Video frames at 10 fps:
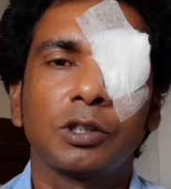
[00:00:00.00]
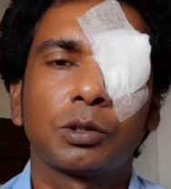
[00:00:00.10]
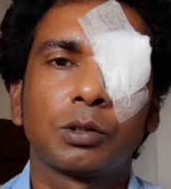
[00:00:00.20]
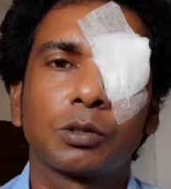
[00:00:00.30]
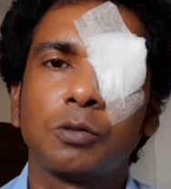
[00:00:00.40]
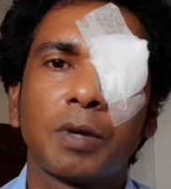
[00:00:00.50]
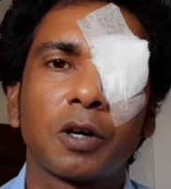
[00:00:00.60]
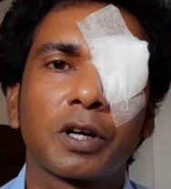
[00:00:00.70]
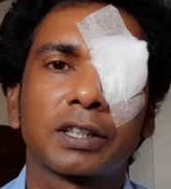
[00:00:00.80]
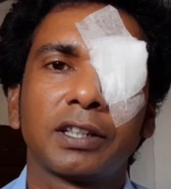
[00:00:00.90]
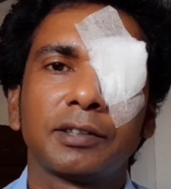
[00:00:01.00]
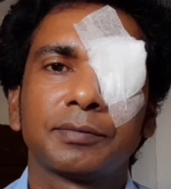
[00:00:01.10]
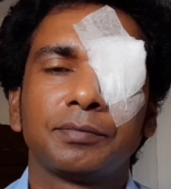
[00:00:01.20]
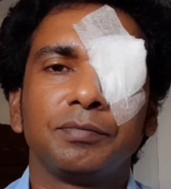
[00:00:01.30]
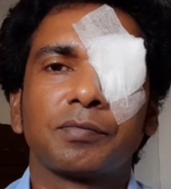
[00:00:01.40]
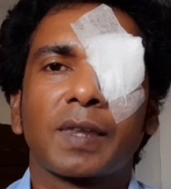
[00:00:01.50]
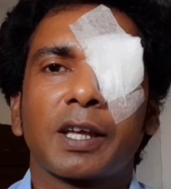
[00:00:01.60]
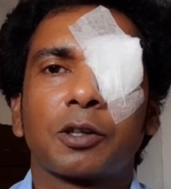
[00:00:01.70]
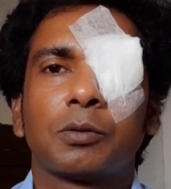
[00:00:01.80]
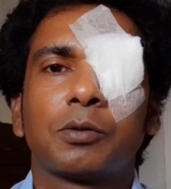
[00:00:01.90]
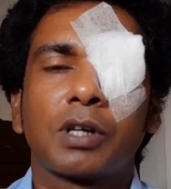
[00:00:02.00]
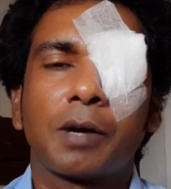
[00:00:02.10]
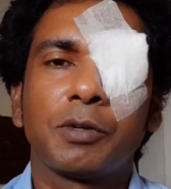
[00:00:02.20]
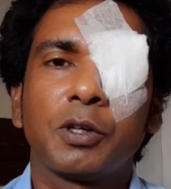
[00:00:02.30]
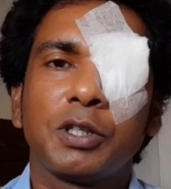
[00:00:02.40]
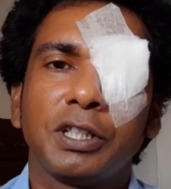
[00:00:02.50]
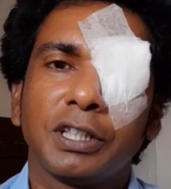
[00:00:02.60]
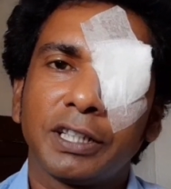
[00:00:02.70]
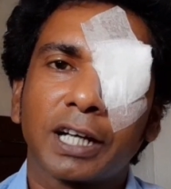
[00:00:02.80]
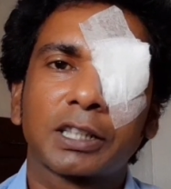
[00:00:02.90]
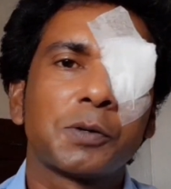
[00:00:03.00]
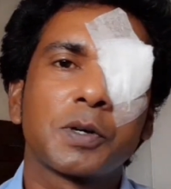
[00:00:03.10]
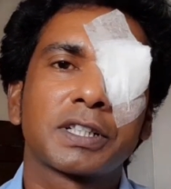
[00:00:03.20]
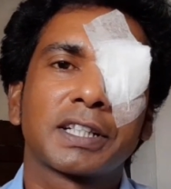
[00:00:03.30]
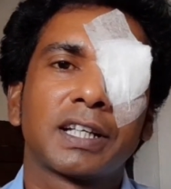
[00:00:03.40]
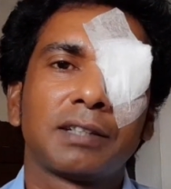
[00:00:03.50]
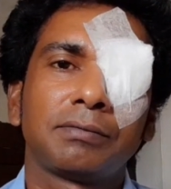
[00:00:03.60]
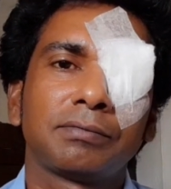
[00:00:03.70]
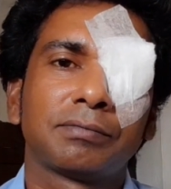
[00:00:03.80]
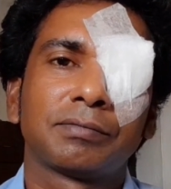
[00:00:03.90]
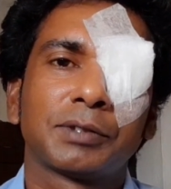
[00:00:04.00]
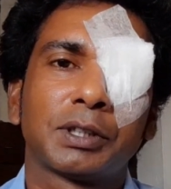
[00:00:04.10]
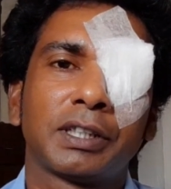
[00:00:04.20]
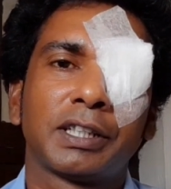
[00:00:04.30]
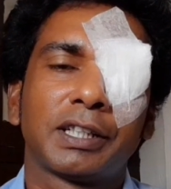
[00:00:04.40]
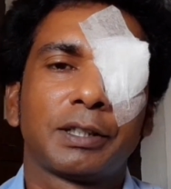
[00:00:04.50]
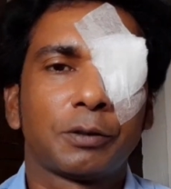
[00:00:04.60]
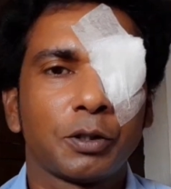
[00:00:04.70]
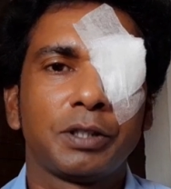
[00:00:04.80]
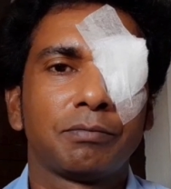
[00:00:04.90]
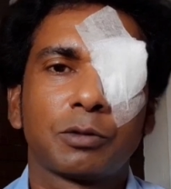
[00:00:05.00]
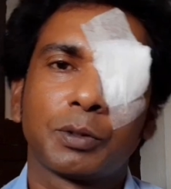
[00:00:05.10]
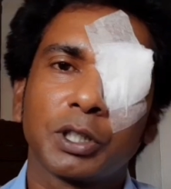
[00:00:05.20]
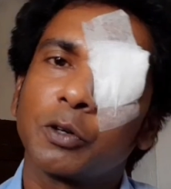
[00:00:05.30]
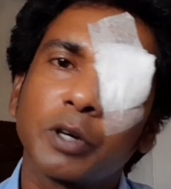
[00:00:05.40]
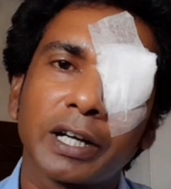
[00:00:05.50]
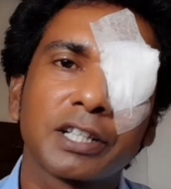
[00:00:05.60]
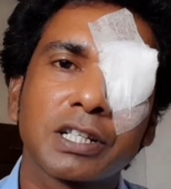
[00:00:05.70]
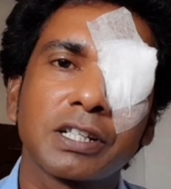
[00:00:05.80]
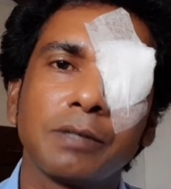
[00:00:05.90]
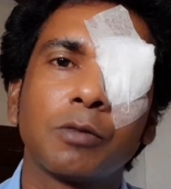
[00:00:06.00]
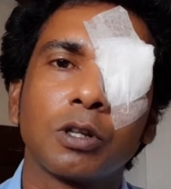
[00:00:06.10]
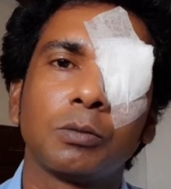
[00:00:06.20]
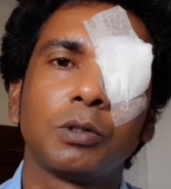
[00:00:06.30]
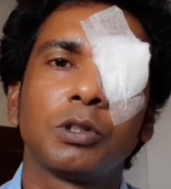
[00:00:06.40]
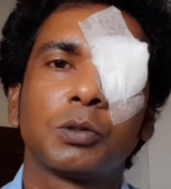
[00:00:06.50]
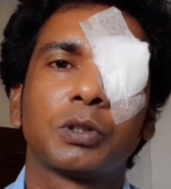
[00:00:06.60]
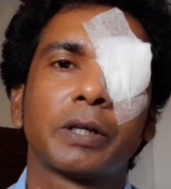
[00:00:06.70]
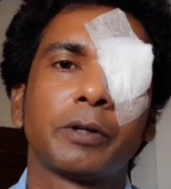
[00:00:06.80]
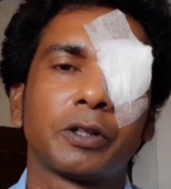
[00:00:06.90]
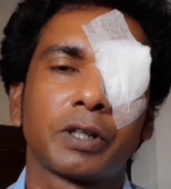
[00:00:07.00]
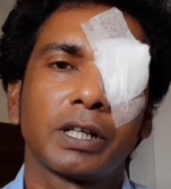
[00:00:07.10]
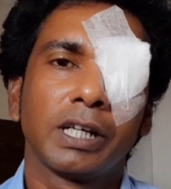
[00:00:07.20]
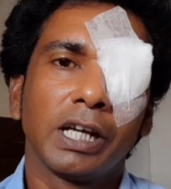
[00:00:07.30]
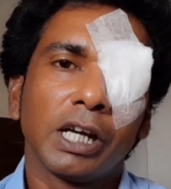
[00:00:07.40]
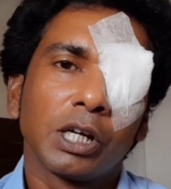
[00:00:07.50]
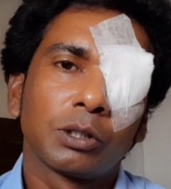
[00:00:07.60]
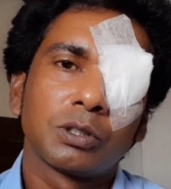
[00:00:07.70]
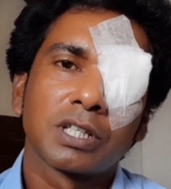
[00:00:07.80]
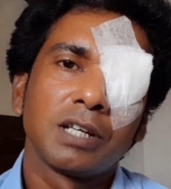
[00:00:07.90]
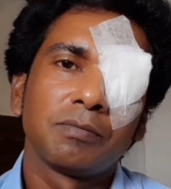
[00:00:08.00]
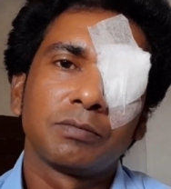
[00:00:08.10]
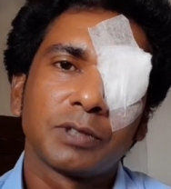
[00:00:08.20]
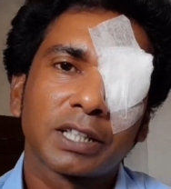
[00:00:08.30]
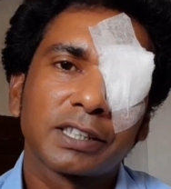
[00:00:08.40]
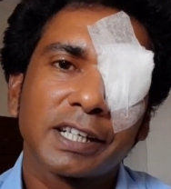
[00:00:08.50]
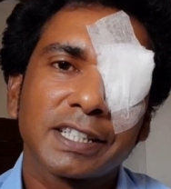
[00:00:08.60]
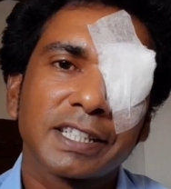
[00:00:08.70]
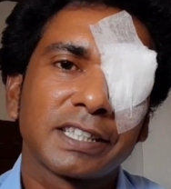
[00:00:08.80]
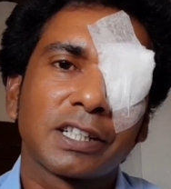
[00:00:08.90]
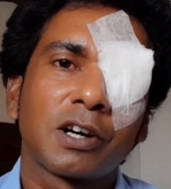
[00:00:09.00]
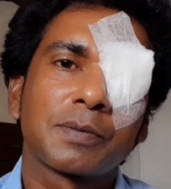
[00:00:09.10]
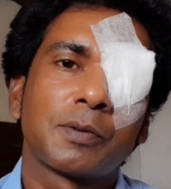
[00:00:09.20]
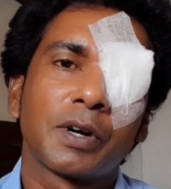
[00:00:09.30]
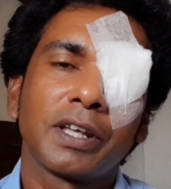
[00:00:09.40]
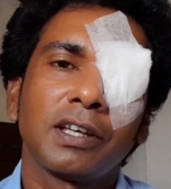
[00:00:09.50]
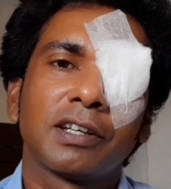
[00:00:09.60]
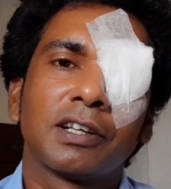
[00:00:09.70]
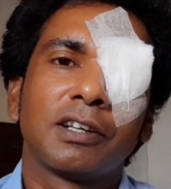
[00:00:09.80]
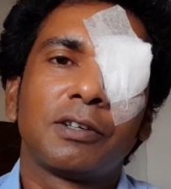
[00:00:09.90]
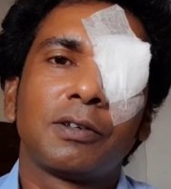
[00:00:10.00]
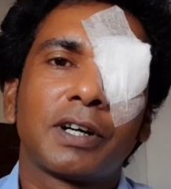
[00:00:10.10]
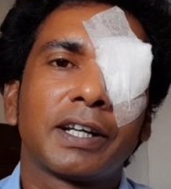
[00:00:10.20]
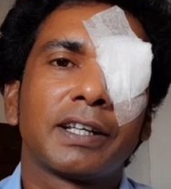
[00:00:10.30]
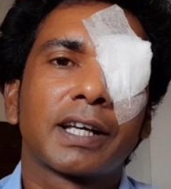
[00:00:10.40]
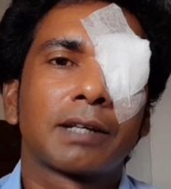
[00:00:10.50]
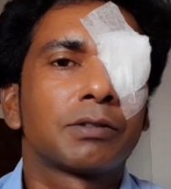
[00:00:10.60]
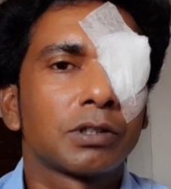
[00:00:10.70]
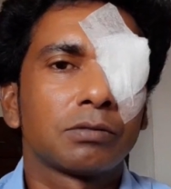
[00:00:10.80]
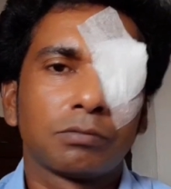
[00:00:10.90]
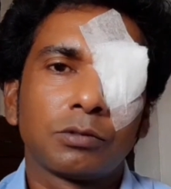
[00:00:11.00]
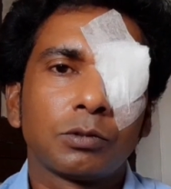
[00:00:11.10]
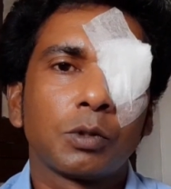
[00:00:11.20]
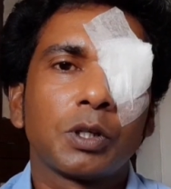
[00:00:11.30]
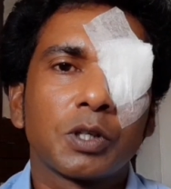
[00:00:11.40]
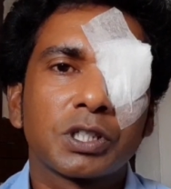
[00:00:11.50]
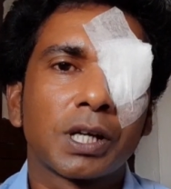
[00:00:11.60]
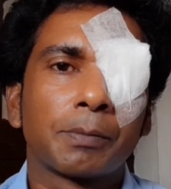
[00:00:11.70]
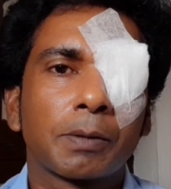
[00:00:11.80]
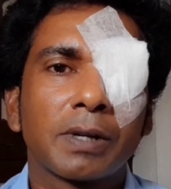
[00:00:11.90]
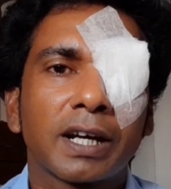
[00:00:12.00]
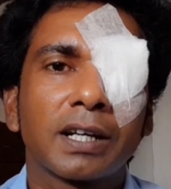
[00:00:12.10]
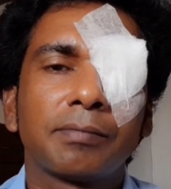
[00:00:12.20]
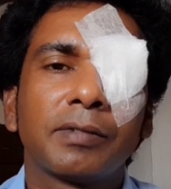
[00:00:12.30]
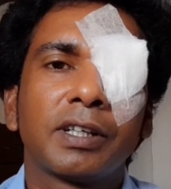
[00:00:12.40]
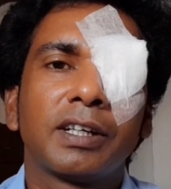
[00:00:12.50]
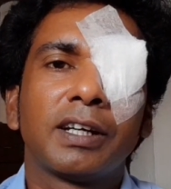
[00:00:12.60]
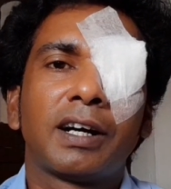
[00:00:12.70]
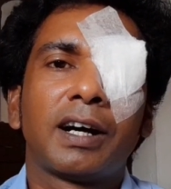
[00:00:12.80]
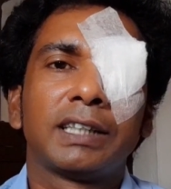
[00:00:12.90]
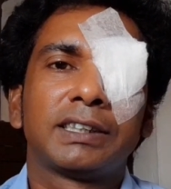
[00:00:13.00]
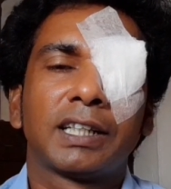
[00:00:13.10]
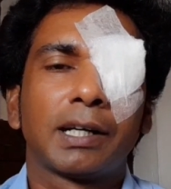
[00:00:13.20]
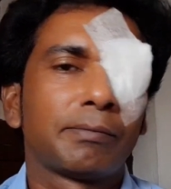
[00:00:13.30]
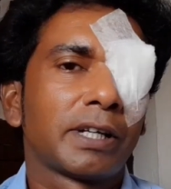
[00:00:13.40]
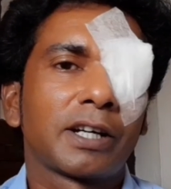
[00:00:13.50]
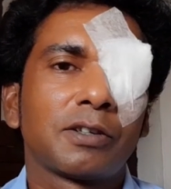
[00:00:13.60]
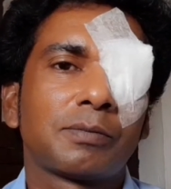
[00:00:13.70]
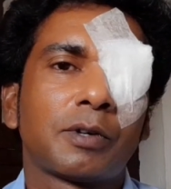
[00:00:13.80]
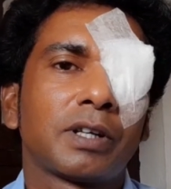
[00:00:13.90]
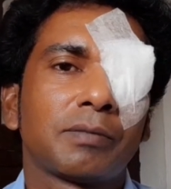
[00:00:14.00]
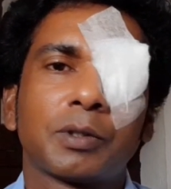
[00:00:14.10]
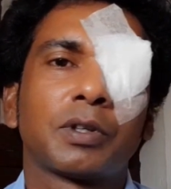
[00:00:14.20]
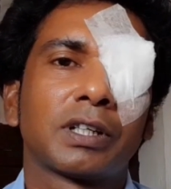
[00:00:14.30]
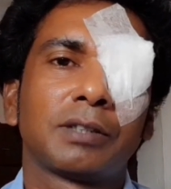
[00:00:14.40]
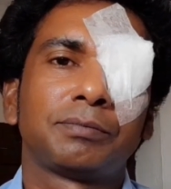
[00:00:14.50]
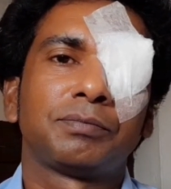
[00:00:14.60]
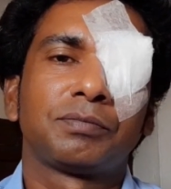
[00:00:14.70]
তো খুব ভালো ডাক্তার তো বন্ধুরা আমি ওই ডাক্তারবাবুর কাছে গেলাম ওই তোমাদেরকে ওই অ্যাড্রেসটা ঠিক বলে দেবো কোথায় ওটা ওটা তো সেলিম ডাক্তারের কাছে যাওয়ার পরে ওখানে দেখলাম যে রোগী রয়েছে নাম টাম লেখালাম আচ্ছা নাম লেখানোর পরে ভেতরে গেলাম